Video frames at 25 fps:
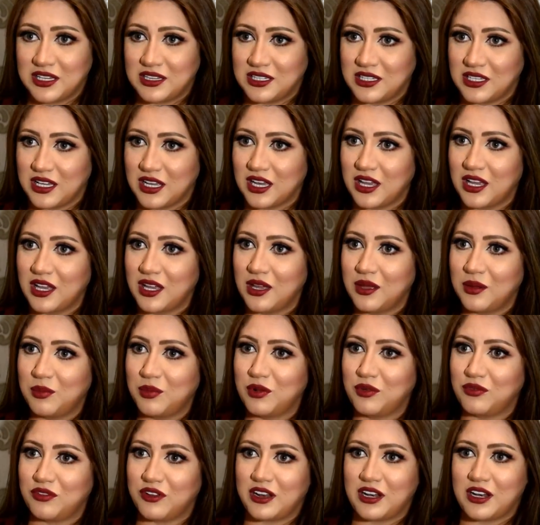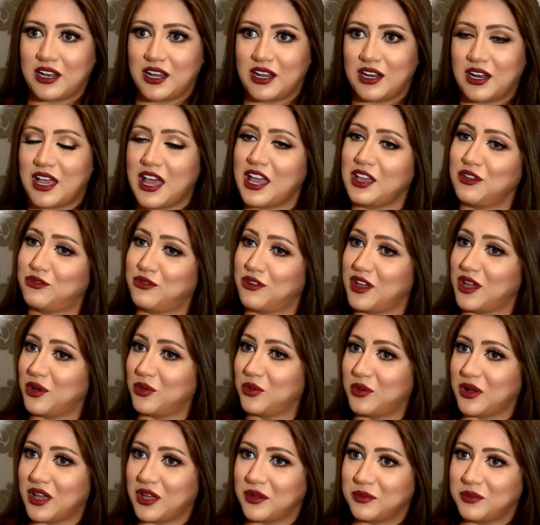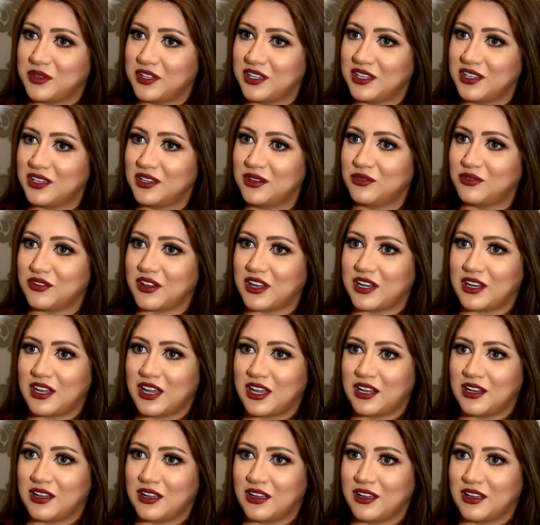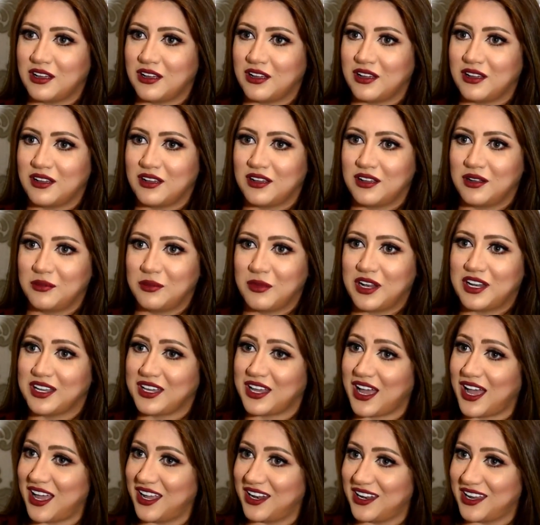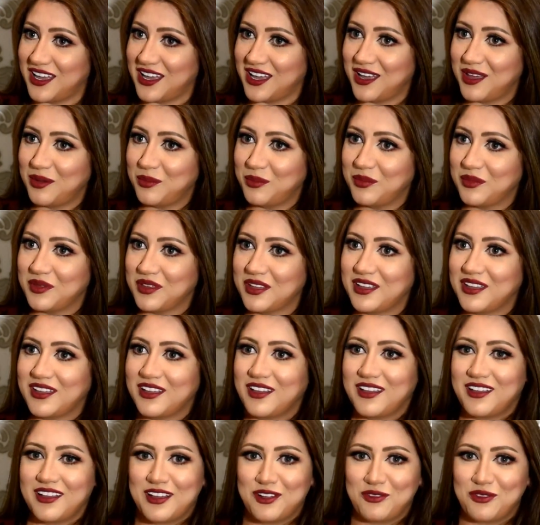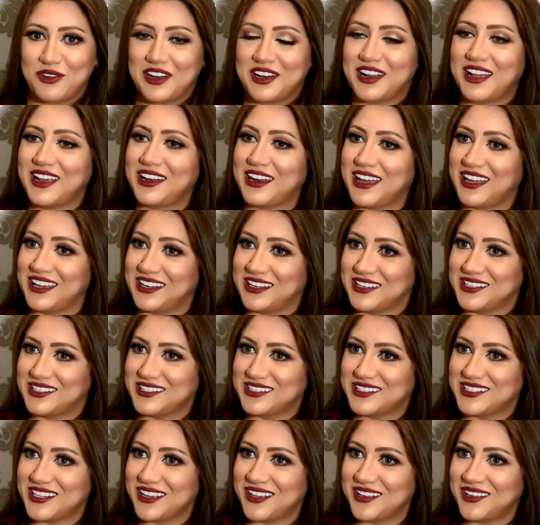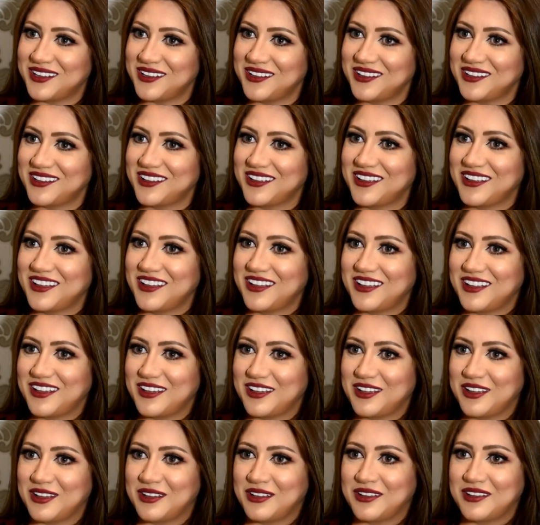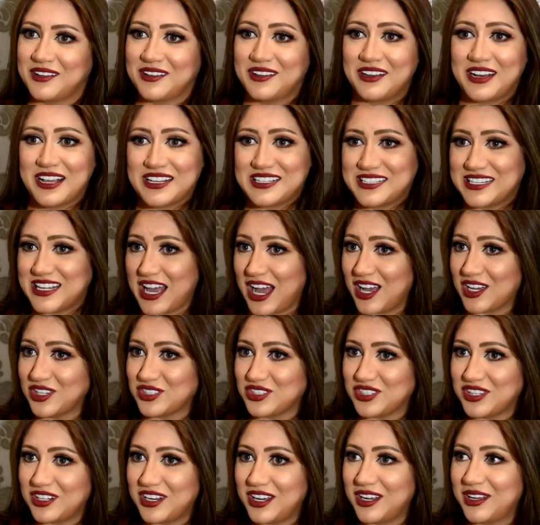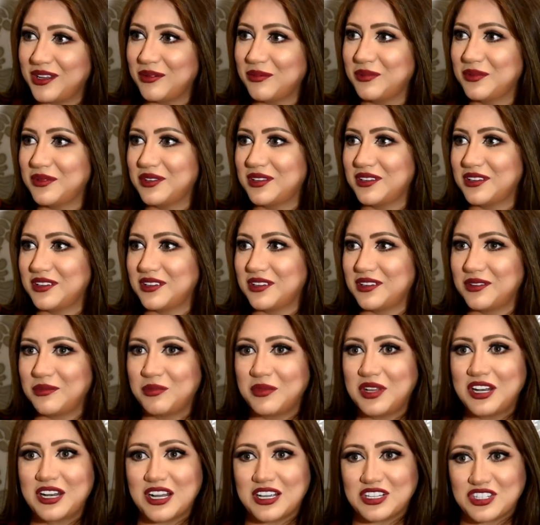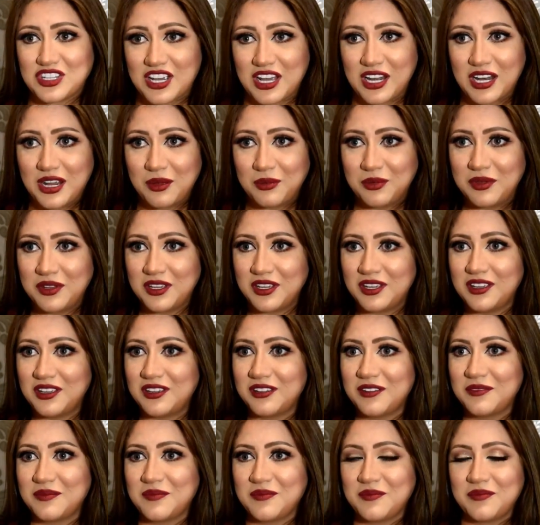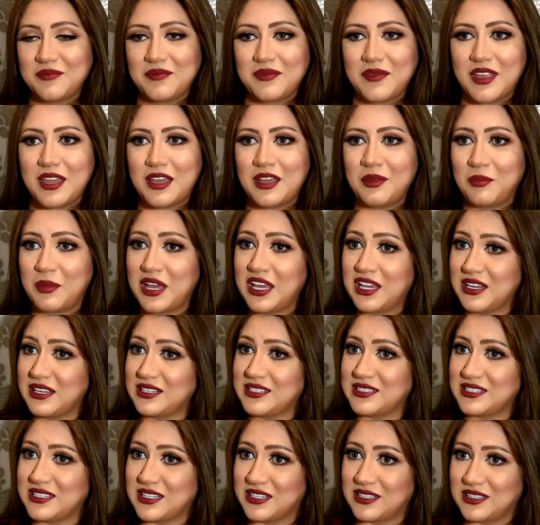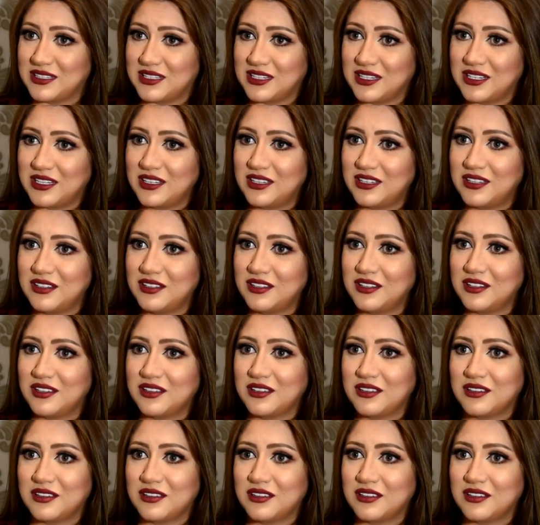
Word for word: دياب الفنانه هيفاء وهبي الفنانه الملكه احلام الفنانه اليسا آه، نانسي عجرم آه، منى شلبي مي عز الدين